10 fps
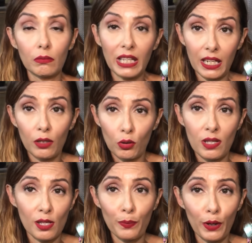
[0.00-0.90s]
credo di
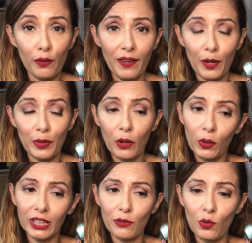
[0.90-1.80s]
saperlo fare, perché
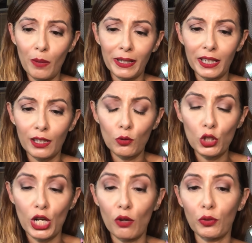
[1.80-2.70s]
quando avevo la macchina da
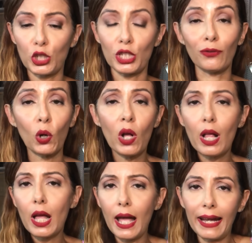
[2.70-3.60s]
cucire lo facevo.
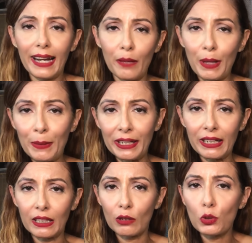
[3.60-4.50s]
È che la mia
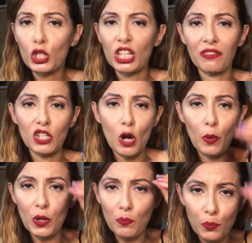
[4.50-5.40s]
macchina da cucire faceva
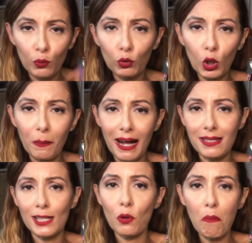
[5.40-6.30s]
proprio il punto
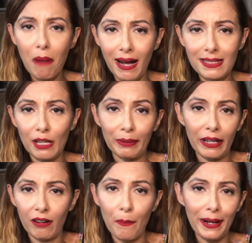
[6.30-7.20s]
basico e basta, perché
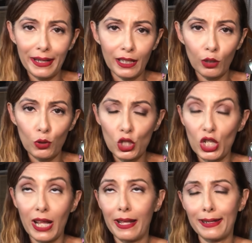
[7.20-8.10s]
era una macchina da
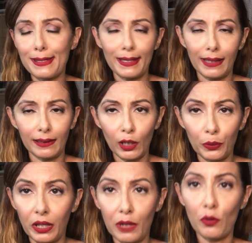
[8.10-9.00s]
cucire degli anni 70,
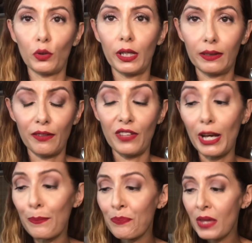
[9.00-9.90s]
quindi l'avevo data
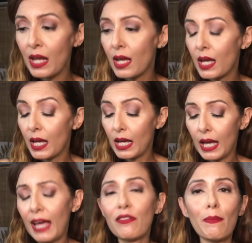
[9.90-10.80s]
via.
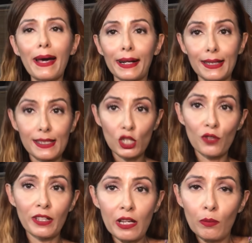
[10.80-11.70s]
E vabbè ragazze,
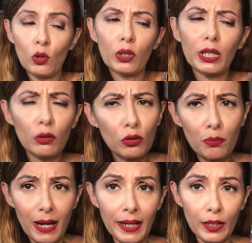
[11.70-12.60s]
ci vediamo credo
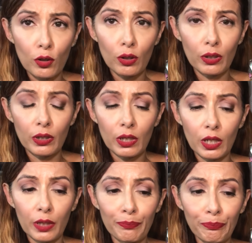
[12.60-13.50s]
domani con
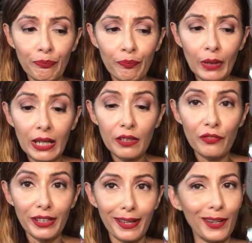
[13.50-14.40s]
um, i
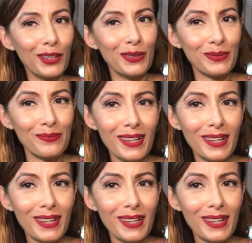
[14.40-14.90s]
video,